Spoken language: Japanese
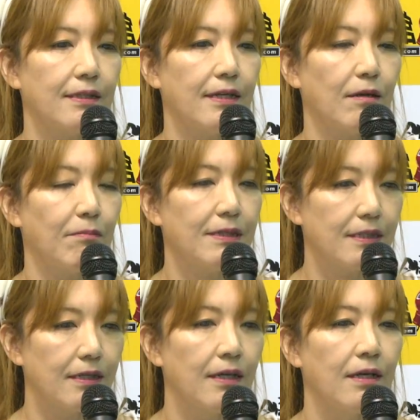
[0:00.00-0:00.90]
でやっぱ
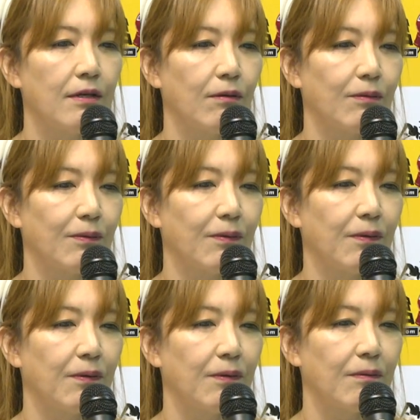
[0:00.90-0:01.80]
しこの
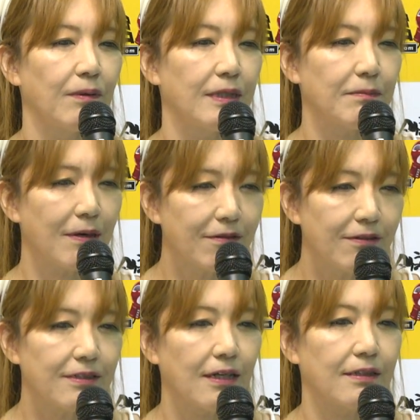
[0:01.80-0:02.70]
一番
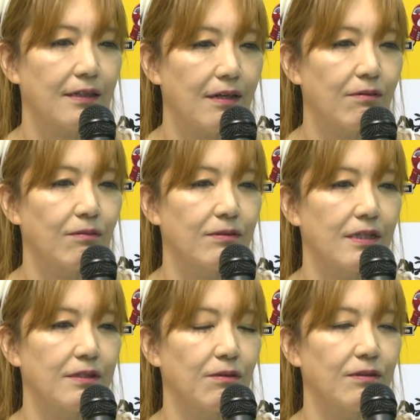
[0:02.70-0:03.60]
苦しかったこの
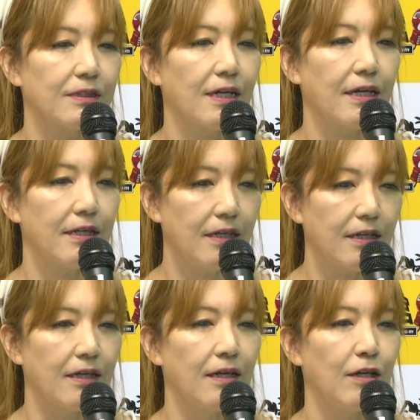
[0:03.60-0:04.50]
全女の時代
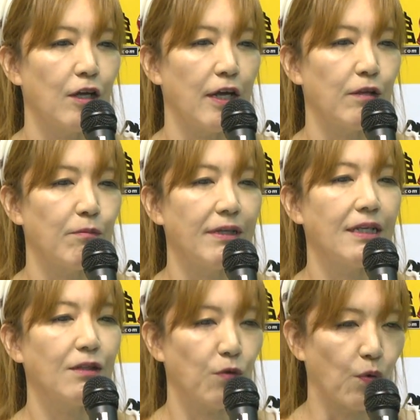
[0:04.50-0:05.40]
に、みん
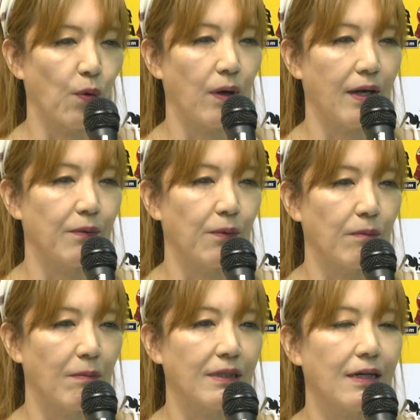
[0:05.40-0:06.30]
なと
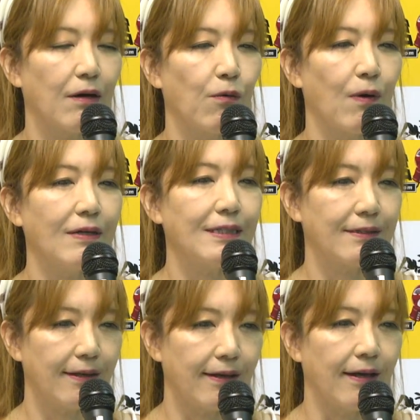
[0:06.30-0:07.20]
また顔を合わせ
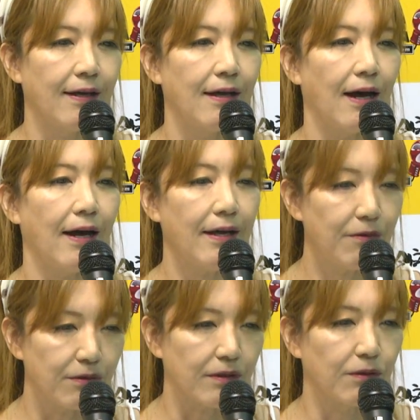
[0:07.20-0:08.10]
て会え
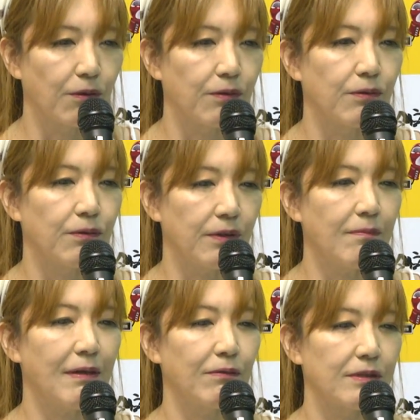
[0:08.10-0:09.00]
るという
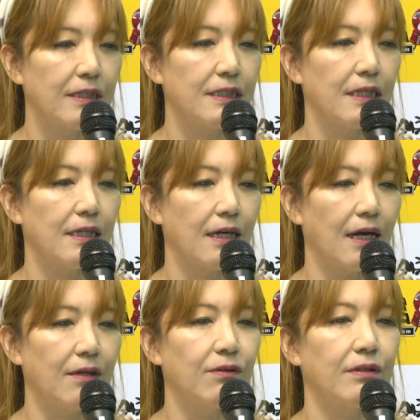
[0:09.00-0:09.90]
今の人生
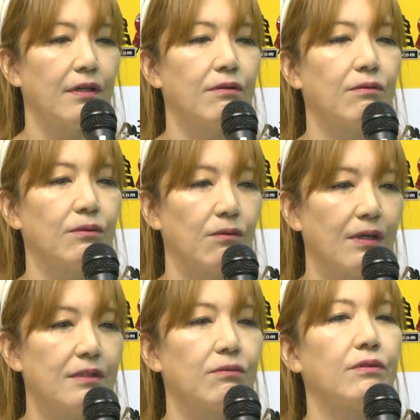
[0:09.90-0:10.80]
があるっていうこと
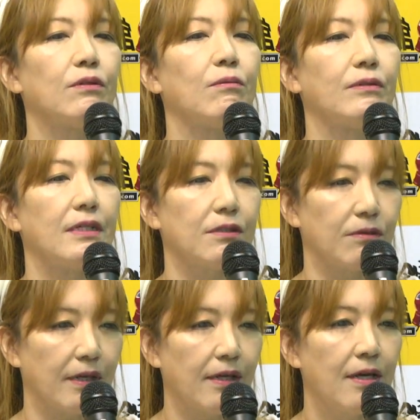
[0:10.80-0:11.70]
がすごいと思うんですよ
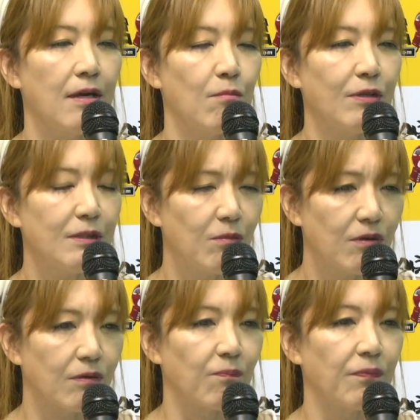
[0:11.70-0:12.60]
ね。もし
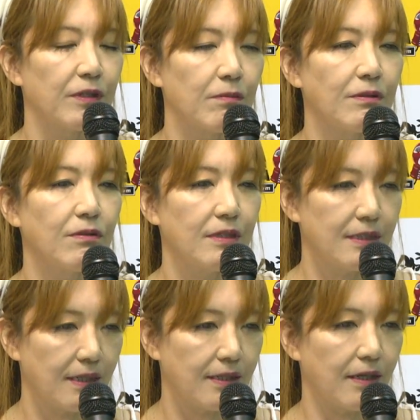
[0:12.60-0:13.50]
も自分の人
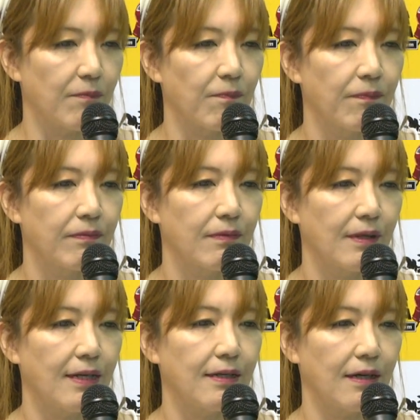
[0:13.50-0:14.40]
生で
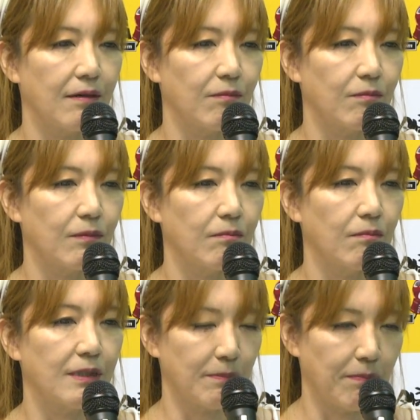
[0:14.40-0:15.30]
何か、
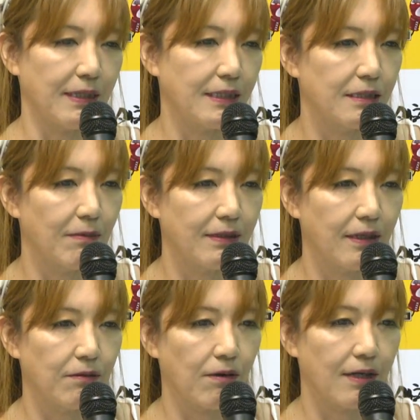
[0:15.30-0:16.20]
失敗してしまった
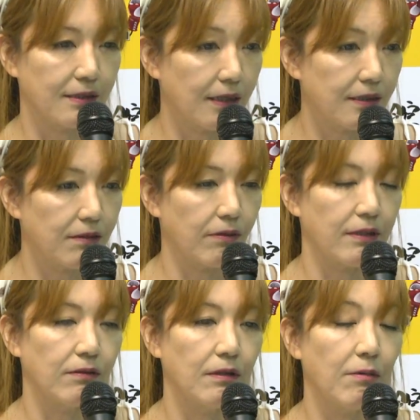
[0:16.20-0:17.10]
りとか恥ずかしいとか
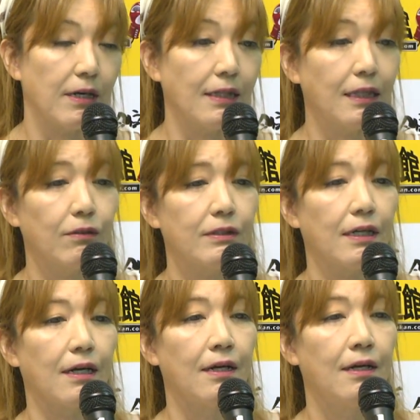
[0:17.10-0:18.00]
いろんな思いがあったとし
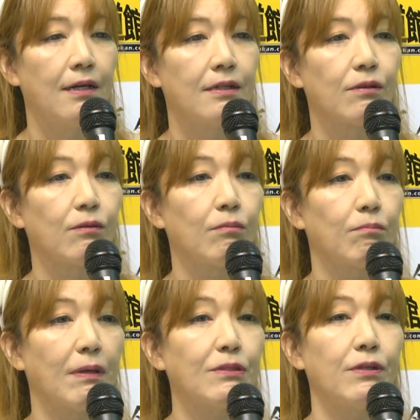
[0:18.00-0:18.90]
たら、その
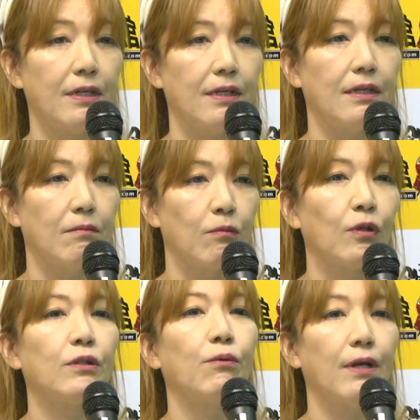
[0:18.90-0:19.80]
場所に
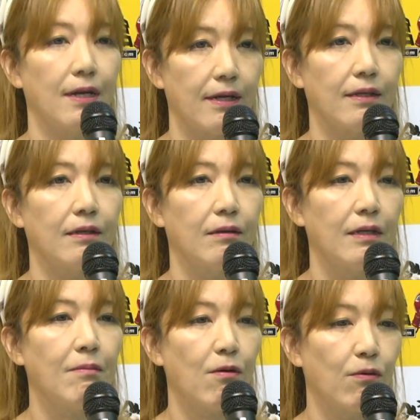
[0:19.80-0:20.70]
戻ってこれない。
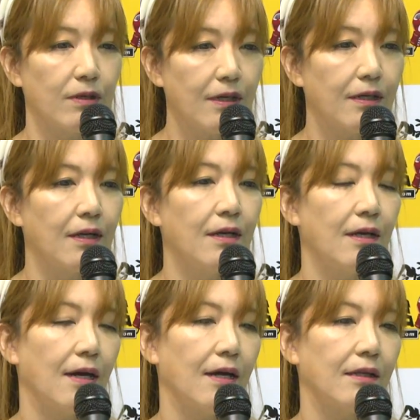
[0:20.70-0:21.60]
今ここに
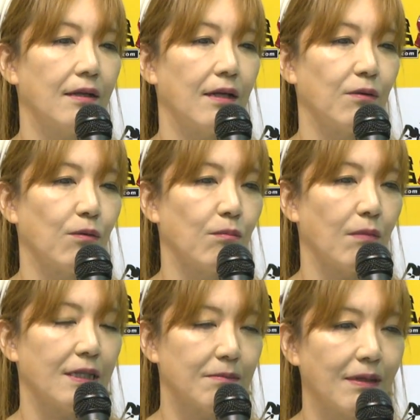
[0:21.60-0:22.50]

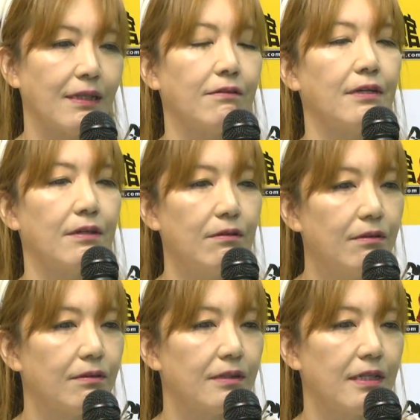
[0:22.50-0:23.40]
集まってくれ
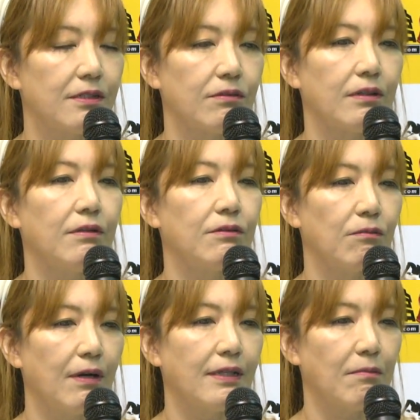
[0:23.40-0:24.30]
る選手っていう
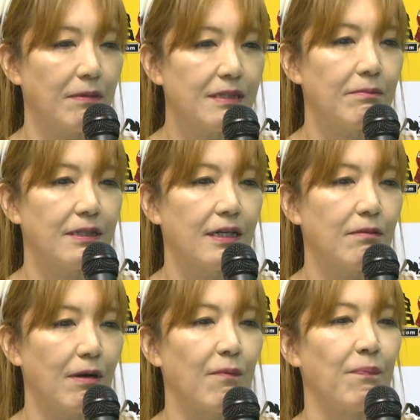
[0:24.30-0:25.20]
のはやっぱりみんな
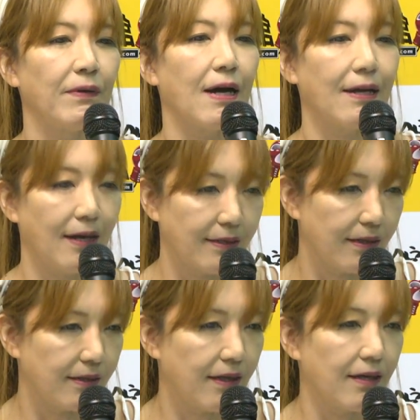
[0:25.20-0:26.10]
今輝いて
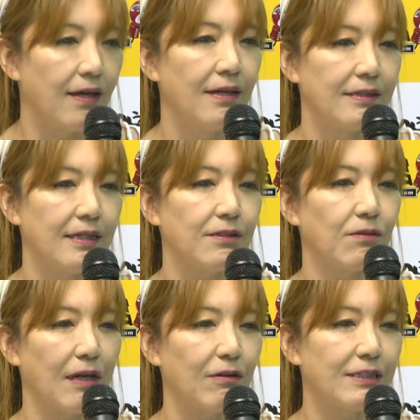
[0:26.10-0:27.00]
いて、全場
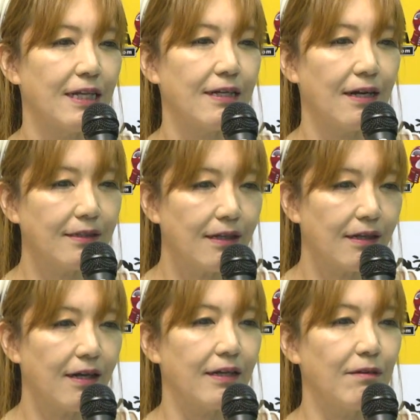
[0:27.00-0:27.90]
の時代があった
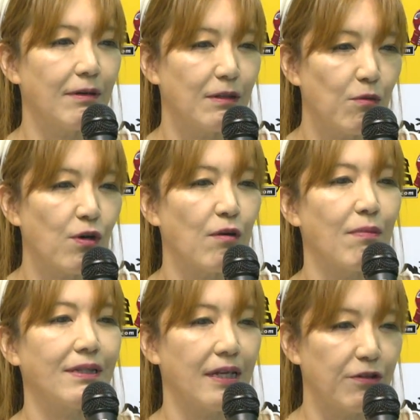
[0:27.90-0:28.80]
から今でも頑
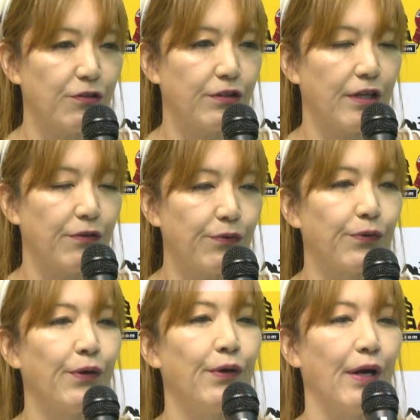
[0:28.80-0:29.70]
張っているっていう、